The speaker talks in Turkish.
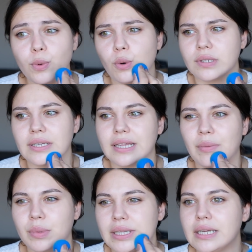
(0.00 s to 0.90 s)
bir
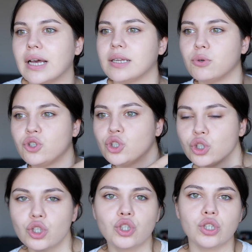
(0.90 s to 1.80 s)
oksitlenme değil yani böyle
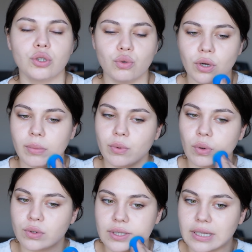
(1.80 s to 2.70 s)
çizgi çizgi duran bir
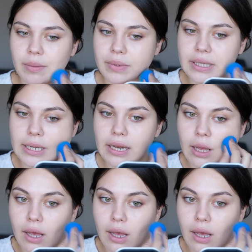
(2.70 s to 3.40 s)
oksitlenme değil.